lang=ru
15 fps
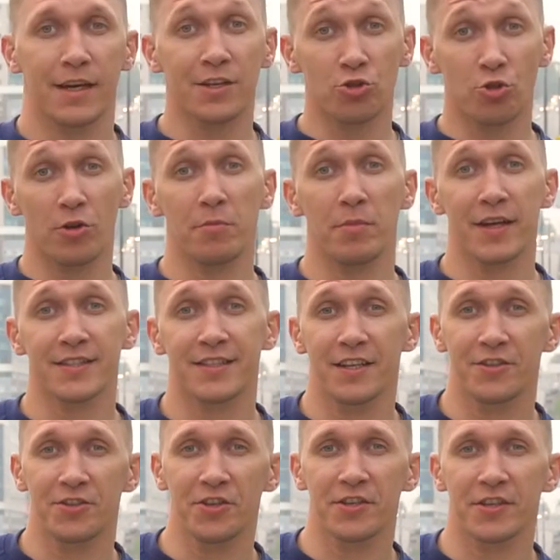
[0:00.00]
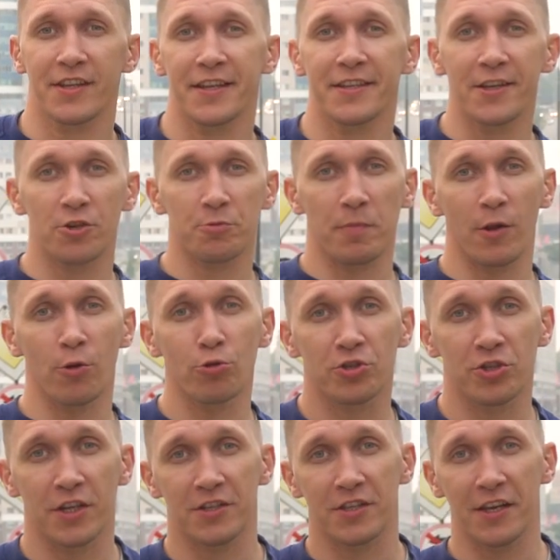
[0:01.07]
Так что, ребят, следите. Надеюсь,
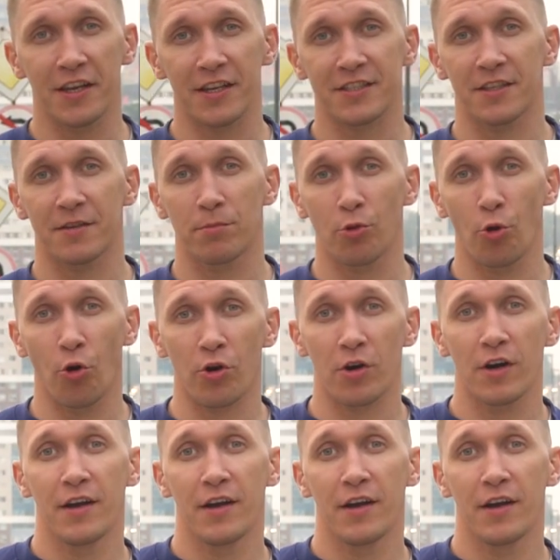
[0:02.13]
получится интересный блог.